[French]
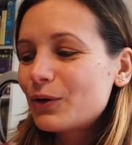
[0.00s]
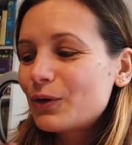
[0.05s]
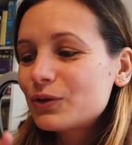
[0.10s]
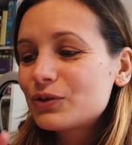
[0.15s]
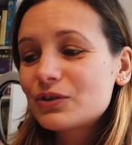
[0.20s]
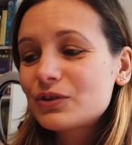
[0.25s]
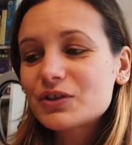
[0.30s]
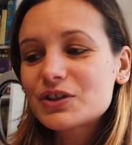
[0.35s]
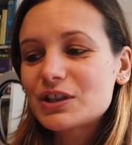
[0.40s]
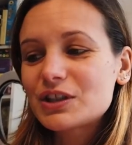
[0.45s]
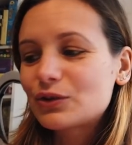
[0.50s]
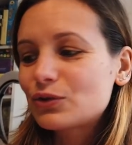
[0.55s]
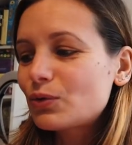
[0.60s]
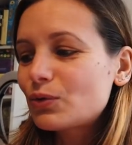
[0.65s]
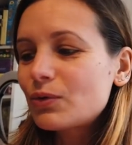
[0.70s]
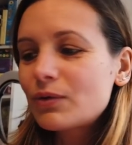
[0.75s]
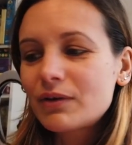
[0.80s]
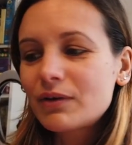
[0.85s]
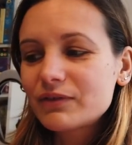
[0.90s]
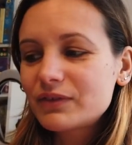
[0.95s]
Autant j'ai
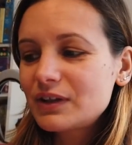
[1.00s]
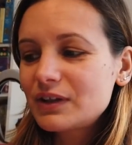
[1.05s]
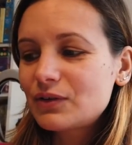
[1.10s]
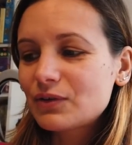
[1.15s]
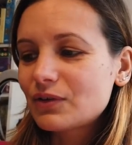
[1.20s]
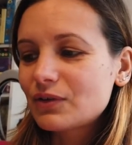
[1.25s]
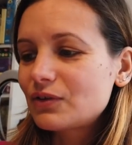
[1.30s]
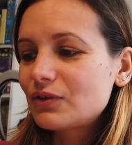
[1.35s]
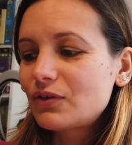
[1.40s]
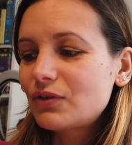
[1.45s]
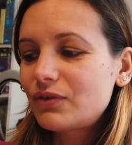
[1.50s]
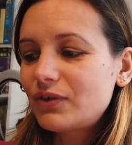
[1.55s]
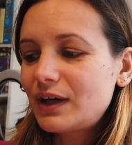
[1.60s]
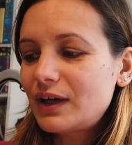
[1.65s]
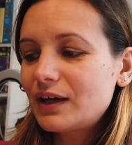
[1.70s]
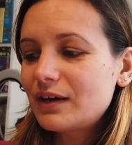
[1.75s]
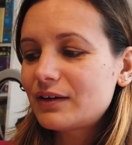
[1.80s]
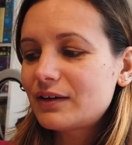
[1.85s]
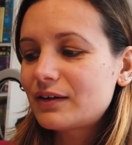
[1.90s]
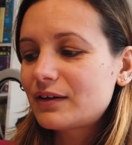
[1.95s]
trop envie de,
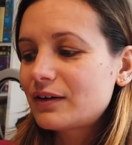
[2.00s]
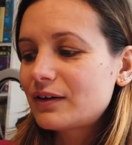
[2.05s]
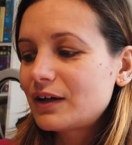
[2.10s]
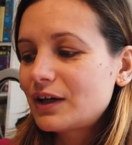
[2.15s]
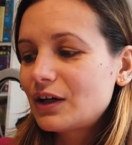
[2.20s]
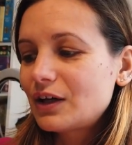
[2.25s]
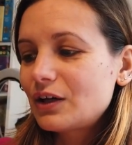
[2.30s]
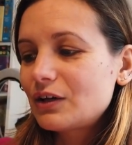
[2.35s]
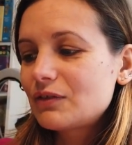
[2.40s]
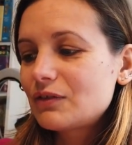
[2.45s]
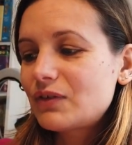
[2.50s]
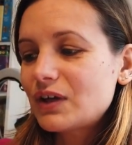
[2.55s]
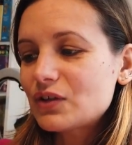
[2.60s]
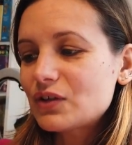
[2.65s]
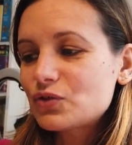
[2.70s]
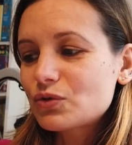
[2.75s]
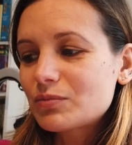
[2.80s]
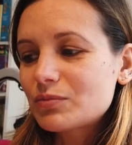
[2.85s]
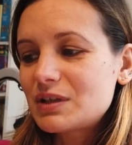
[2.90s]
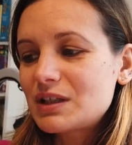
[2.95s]
faire euh, une
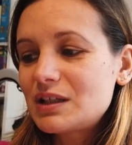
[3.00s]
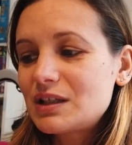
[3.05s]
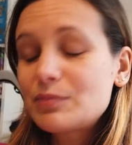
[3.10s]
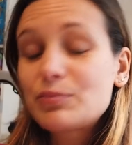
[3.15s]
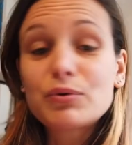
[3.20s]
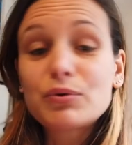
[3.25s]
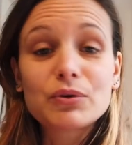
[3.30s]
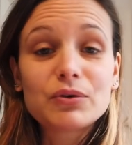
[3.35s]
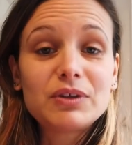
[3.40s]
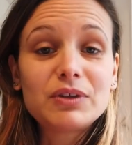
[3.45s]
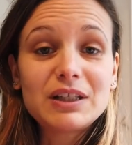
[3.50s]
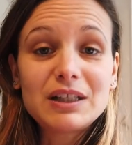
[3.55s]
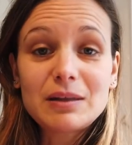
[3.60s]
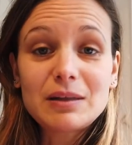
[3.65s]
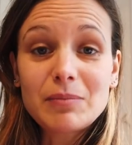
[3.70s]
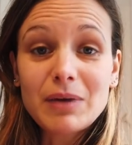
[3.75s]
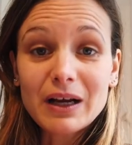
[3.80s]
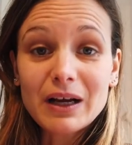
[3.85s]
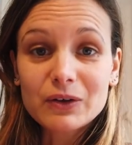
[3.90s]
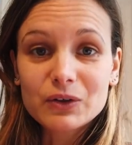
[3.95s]
version mini pour le
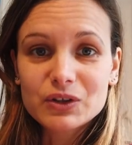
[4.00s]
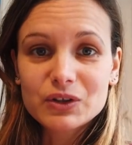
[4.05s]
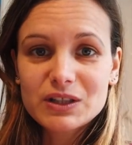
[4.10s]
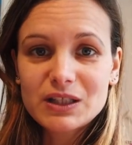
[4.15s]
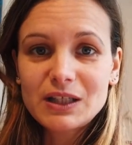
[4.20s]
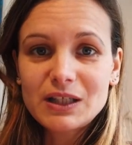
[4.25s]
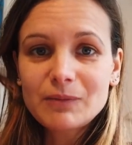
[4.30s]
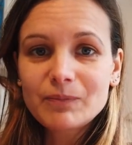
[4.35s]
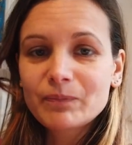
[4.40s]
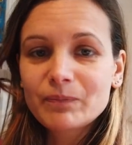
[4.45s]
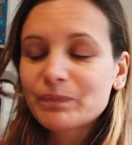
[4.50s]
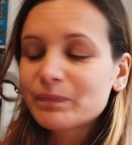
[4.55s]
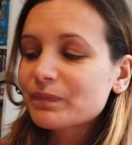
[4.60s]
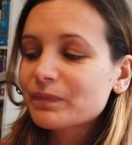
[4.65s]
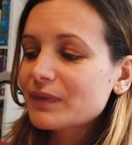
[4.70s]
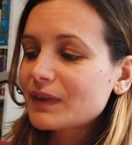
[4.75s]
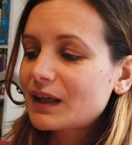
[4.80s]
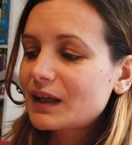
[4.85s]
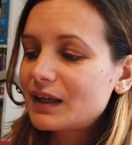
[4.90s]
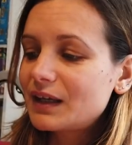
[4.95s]
Lily Black aussi
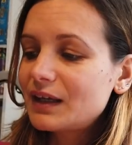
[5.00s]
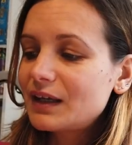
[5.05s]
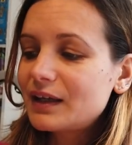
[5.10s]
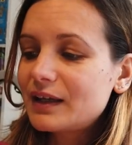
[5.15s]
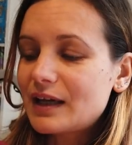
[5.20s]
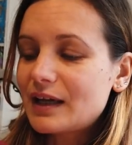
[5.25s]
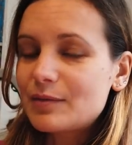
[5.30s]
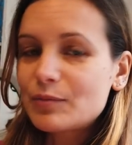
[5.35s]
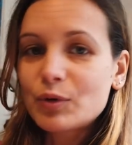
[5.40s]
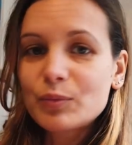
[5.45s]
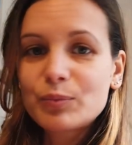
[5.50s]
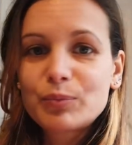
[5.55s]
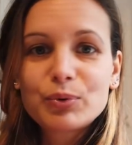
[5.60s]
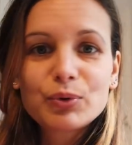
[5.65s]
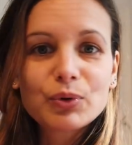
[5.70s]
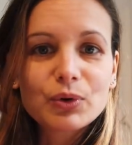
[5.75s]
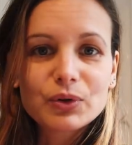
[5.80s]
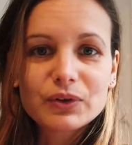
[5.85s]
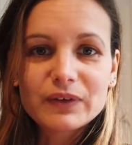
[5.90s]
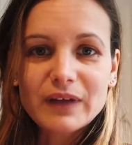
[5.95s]
et également
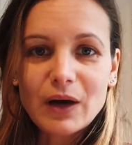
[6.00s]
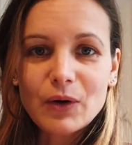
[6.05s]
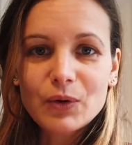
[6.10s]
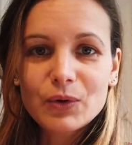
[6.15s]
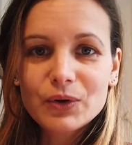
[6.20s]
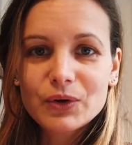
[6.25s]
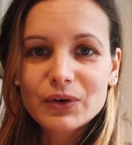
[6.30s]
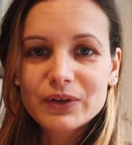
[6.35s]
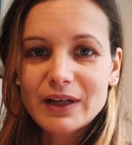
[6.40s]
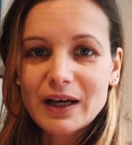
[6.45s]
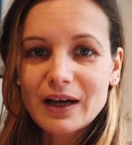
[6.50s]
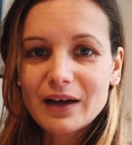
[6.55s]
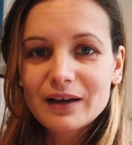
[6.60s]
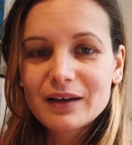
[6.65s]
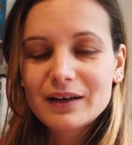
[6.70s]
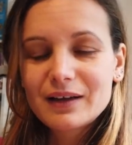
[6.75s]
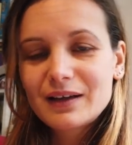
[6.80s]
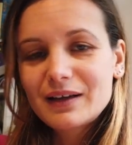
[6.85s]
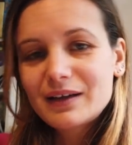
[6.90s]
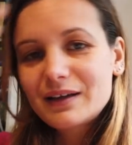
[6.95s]
pour le tarot renard.
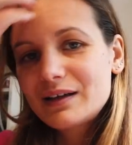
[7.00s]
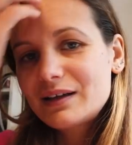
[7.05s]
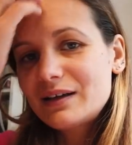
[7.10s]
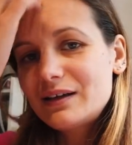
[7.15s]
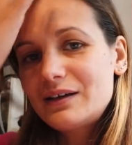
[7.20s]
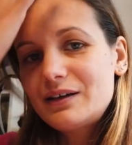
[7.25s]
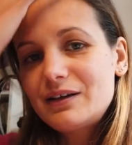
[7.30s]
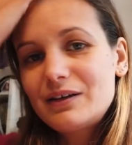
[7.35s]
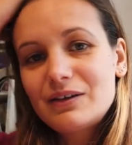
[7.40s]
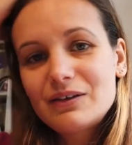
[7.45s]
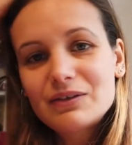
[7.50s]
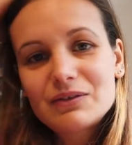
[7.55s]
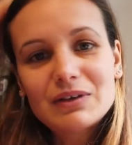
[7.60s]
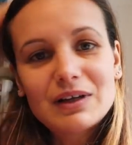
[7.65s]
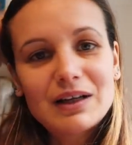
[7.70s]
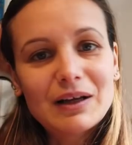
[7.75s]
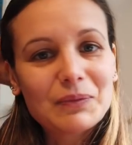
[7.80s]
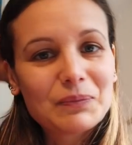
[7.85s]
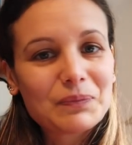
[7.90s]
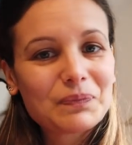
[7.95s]
Euh,
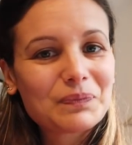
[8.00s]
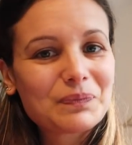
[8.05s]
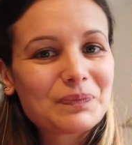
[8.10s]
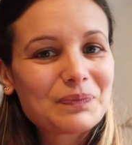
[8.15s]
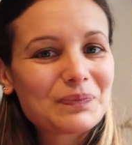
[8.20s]
voilà.